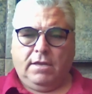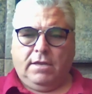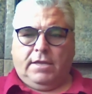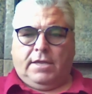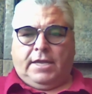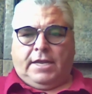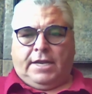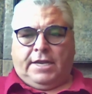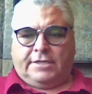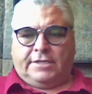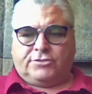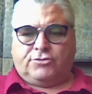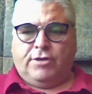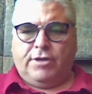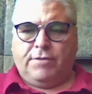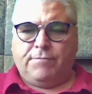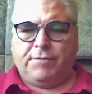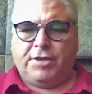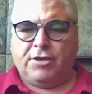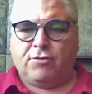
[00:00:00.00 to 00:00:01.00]
la Ciudad de
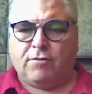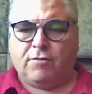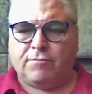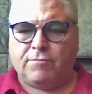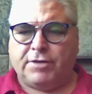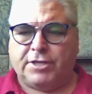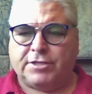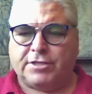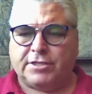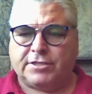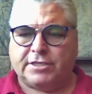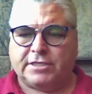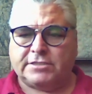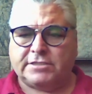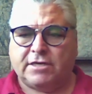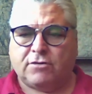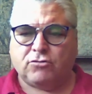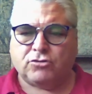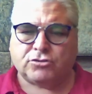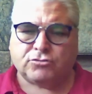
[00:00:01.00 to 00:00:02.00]
México al 23 de
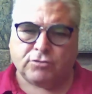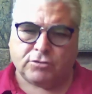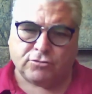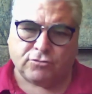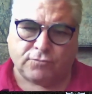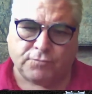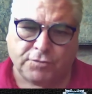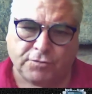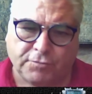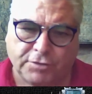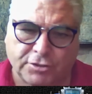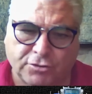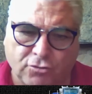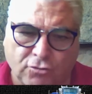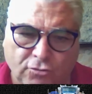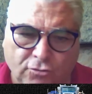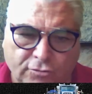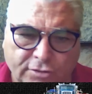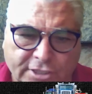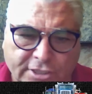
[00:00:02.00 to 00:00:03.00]
agosto del
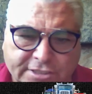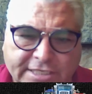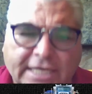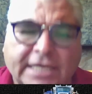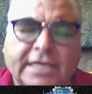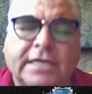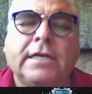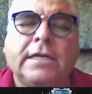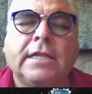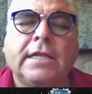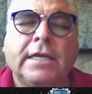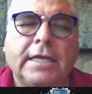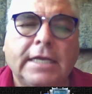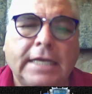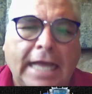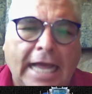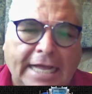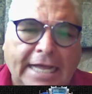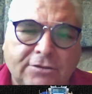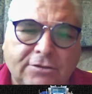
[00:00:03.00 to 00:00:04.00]
2021. Dice,
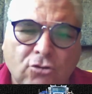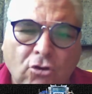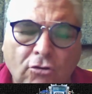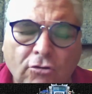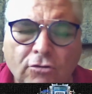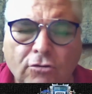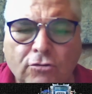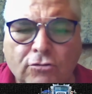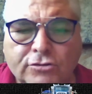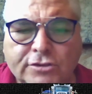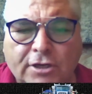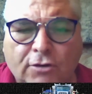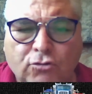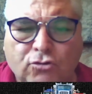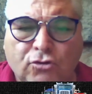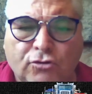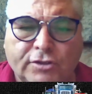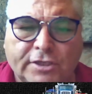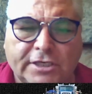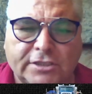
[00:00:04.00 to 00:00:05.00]
a todos los
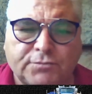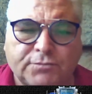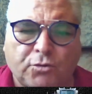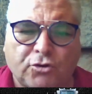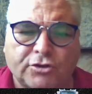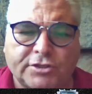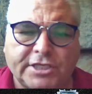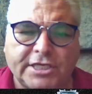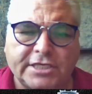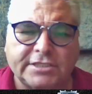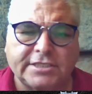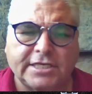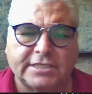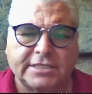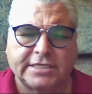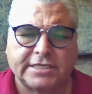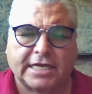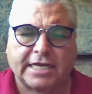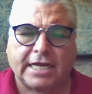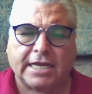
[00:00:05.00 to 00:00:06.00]
autotransportistas
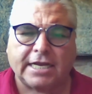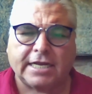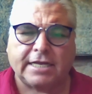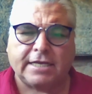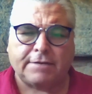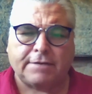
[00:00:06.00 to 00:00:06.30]
de carga del